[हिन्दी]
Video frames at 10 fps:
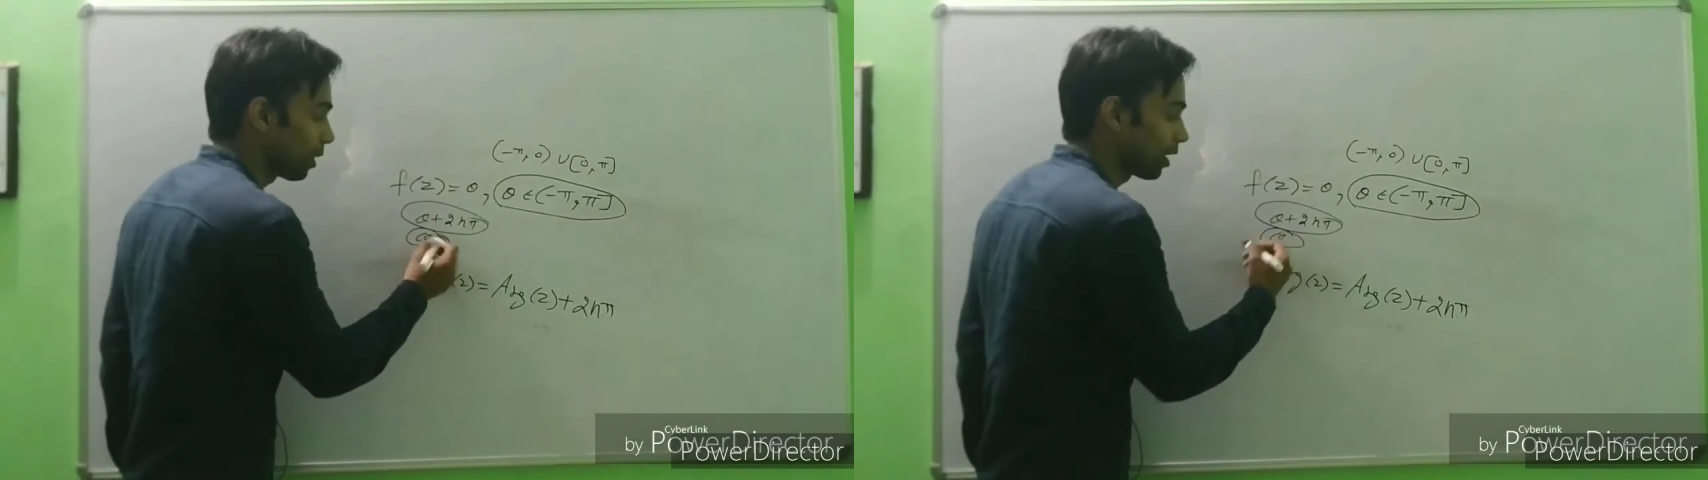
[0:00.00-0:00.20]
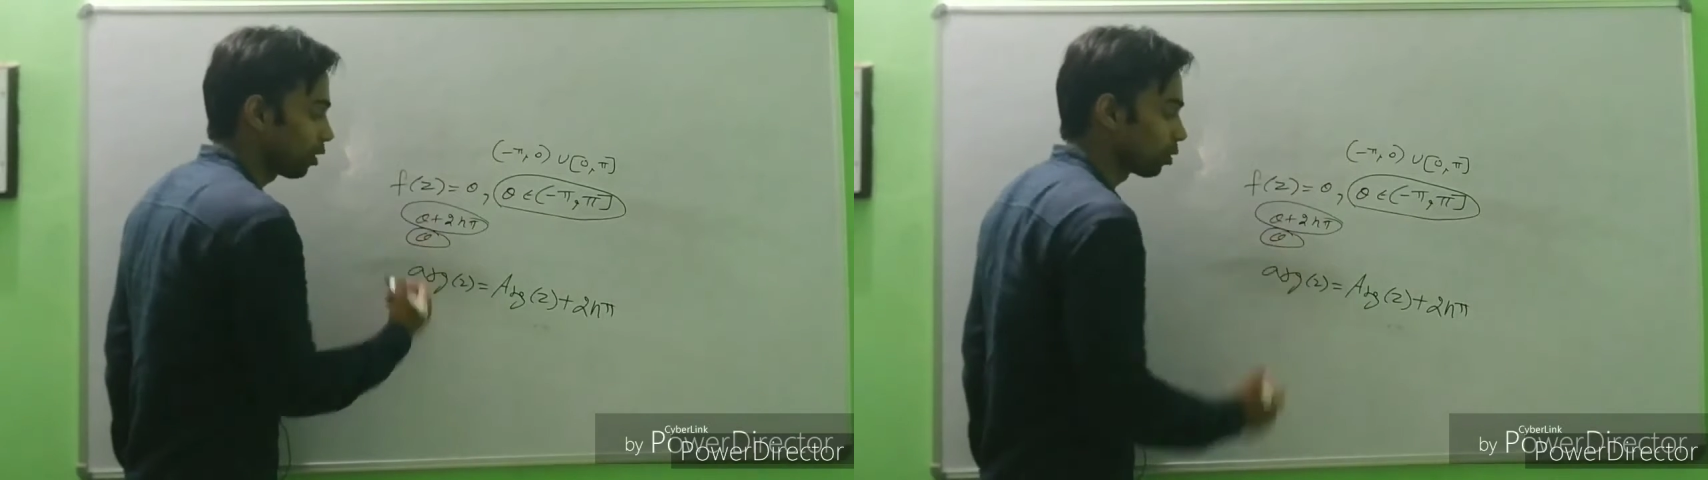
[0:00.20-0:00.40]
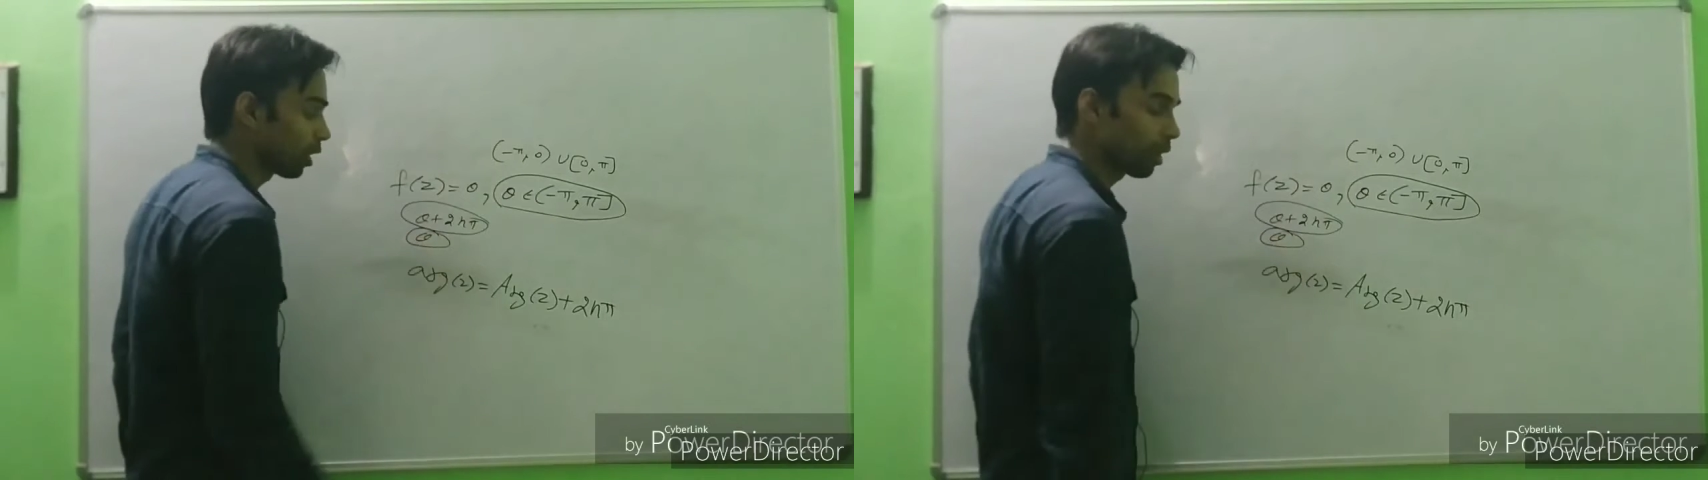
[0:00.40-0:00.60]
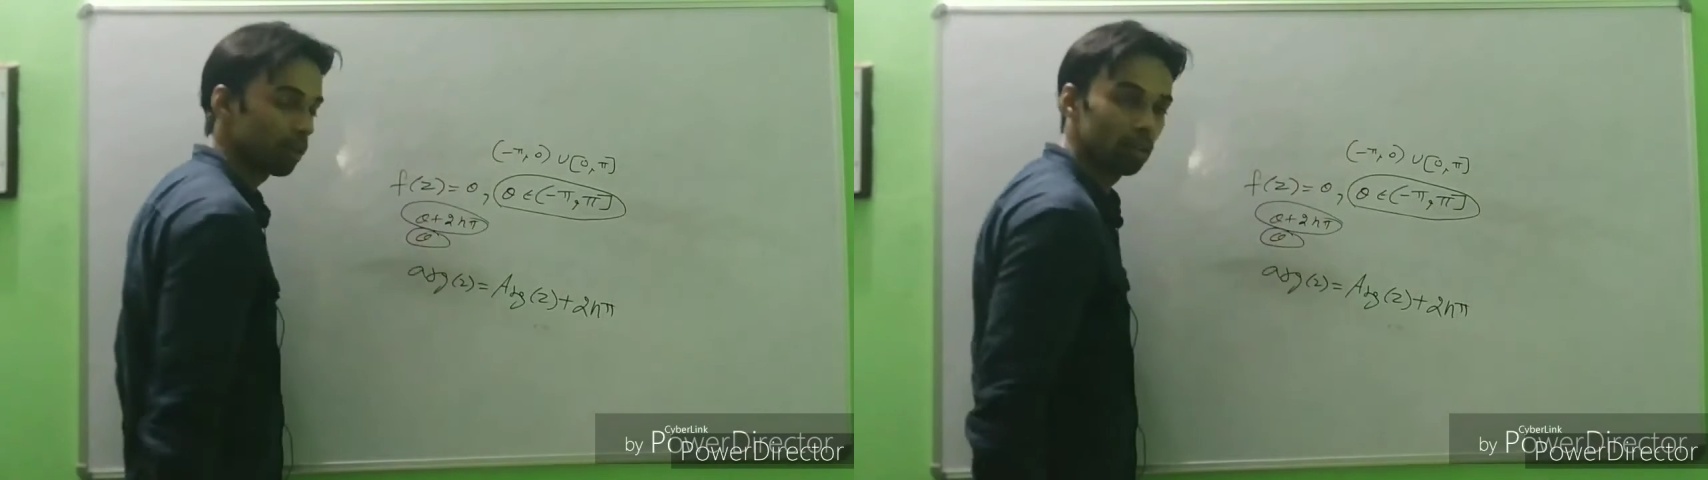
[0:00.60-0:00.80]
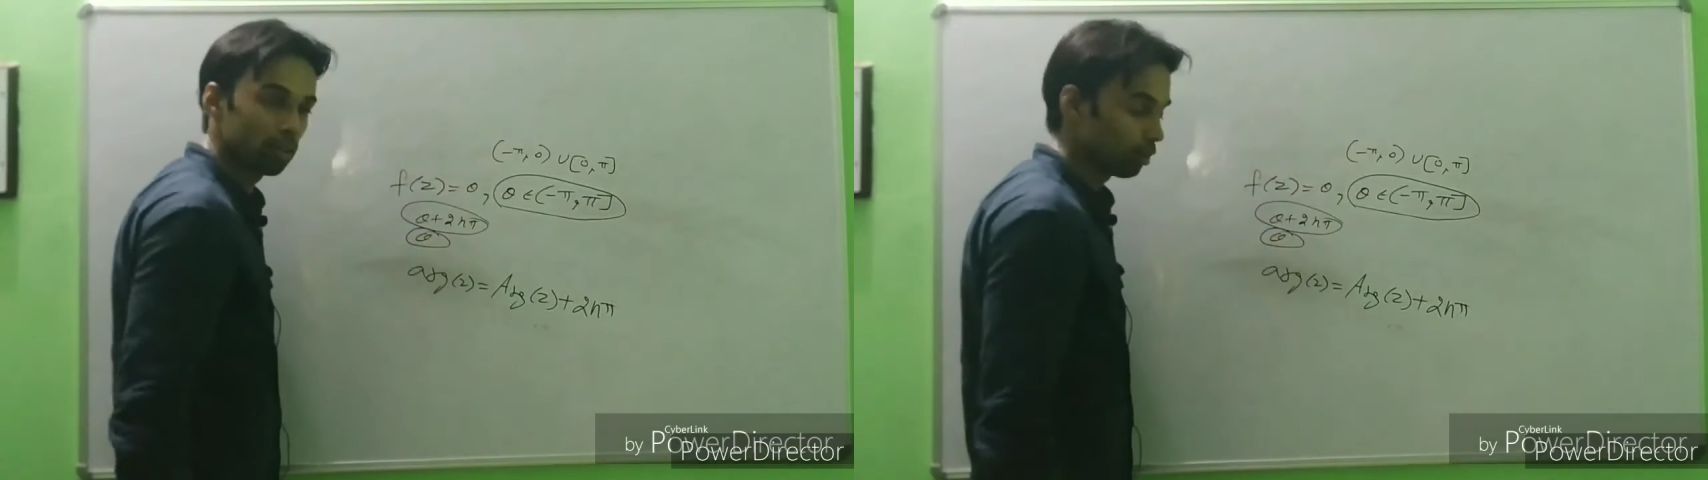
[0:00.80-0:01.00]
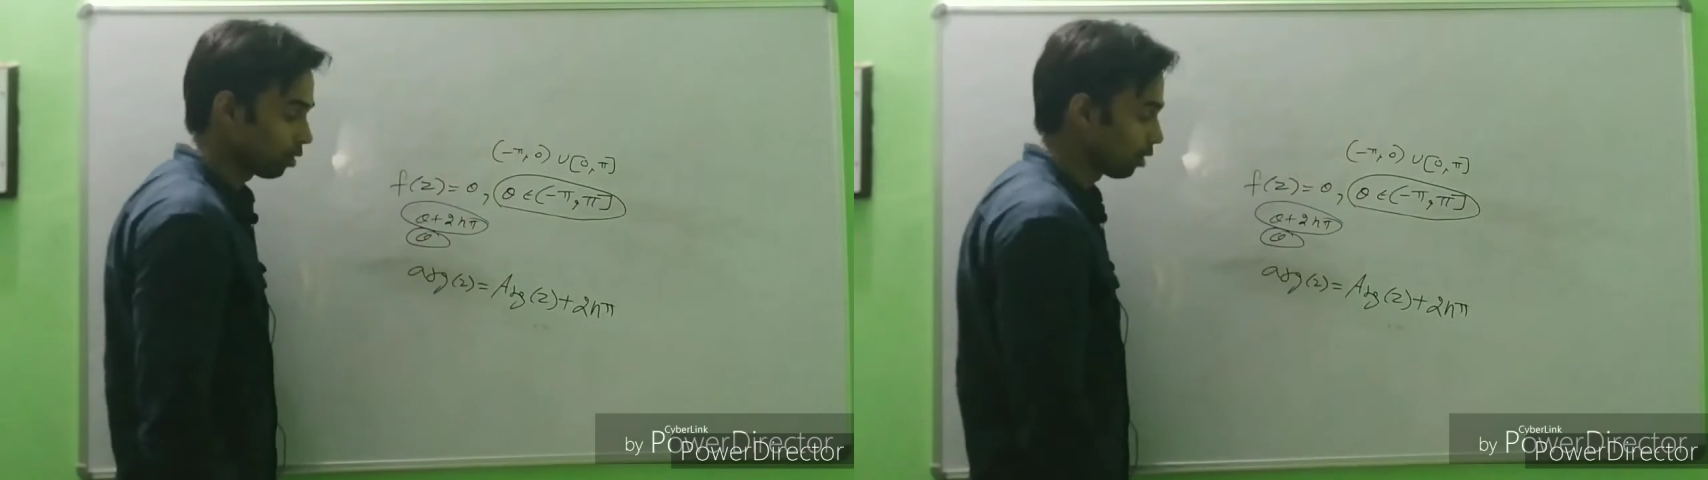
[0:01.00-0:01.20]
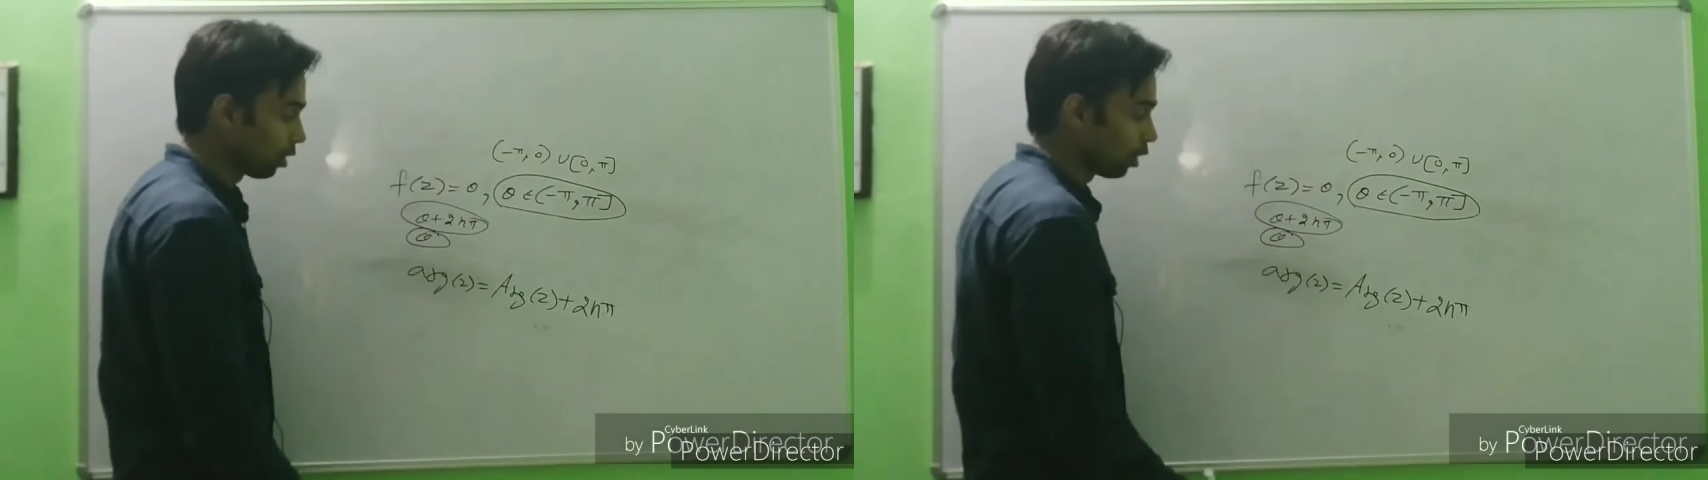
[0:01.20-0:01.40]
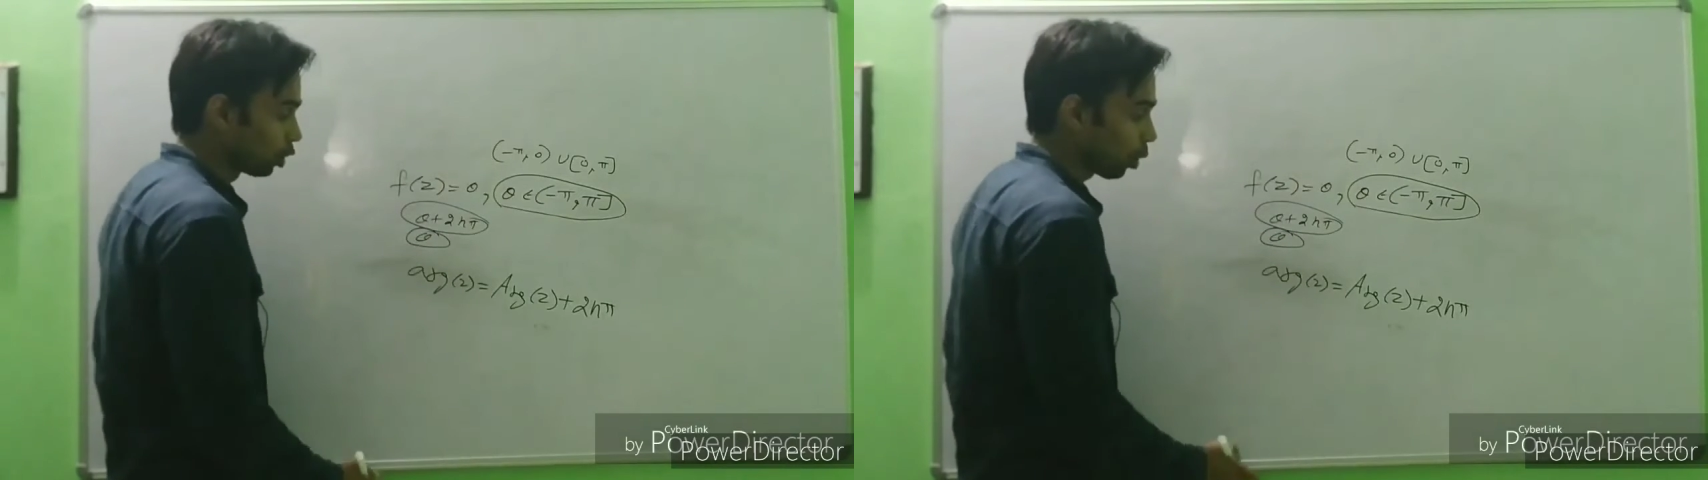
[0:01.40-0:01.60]
आर्ग्यूमेंट ये होता है
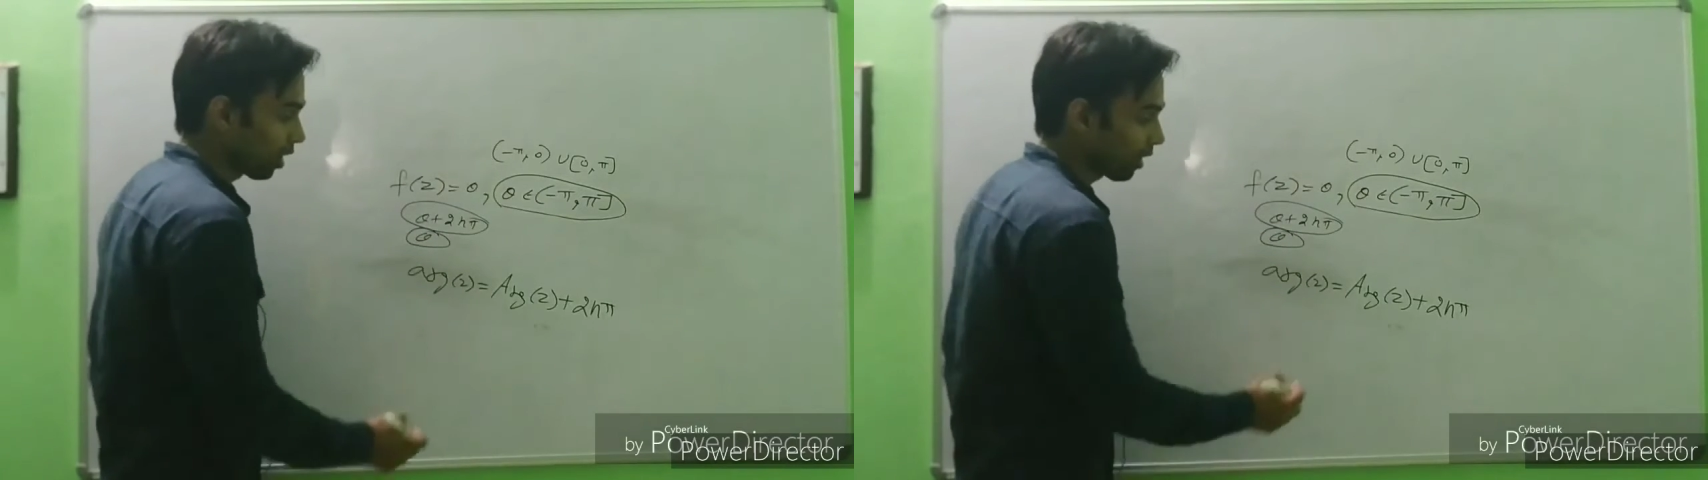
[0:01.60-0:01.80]
तो